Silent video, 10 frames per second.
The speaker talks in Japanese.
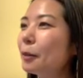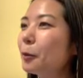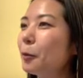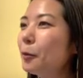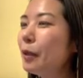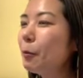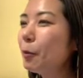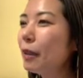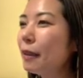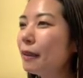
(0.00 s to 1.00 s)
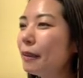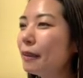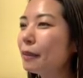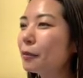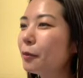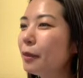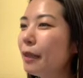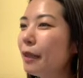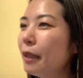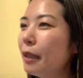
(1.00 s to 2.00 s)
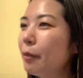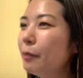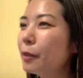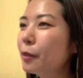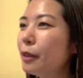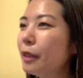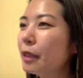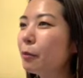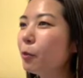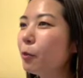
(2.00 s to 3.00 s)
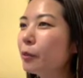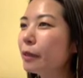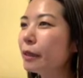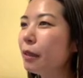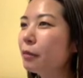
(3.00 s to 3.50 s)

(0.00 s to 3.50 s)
この辺もわかんないですよね。水入れても違うか、